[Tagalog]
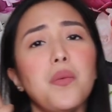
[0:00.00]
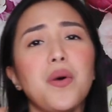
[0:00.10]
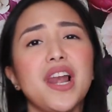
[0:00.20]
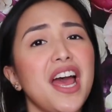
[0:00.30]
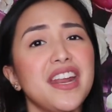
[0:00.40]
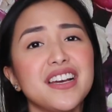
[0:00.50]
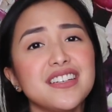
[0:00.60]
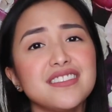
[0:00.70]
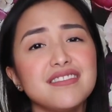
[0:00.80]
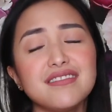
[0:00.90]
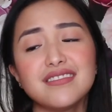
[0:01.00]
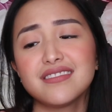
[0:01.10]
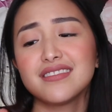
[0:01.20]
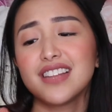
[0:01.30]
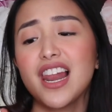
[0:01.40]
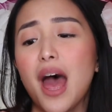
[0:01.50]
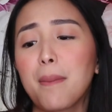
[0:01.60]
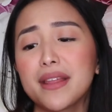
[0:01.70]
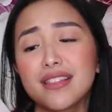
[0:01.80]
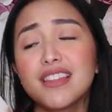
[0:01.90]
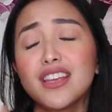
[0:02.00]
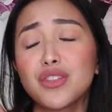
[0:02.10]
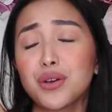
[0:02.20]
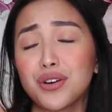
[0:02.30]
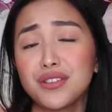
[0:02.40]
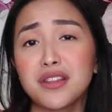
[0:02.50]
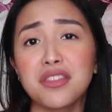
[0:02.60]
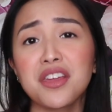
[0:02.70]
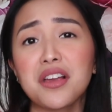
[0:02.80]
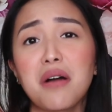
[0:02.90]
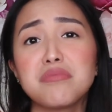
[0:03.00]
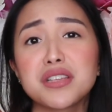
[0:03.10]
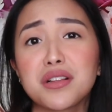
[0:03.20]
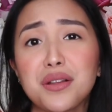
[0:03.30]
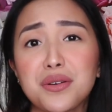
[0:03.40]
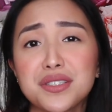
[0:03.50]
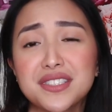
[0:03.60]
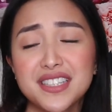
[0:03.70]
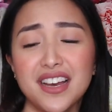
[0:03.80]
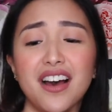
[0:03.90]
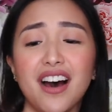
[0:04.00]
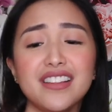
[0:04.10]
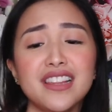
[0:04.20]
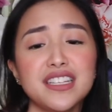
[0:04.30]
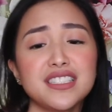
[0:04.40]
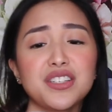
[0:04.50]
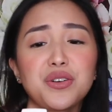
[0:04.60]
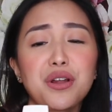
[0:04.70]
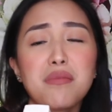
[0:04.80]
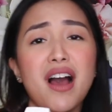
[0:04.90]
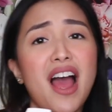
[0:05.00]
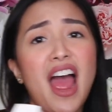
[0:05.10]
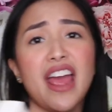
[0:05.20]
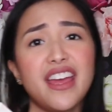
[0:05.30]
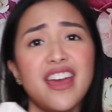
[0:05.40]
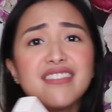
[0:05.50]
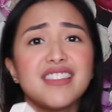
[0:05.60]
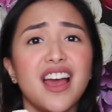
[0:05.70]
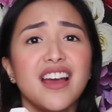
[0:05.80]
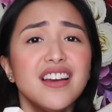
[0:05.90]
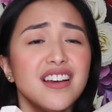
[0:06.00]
wala nang lalapit dito. Nothing comes close. Unless siguro yung mga high-end na.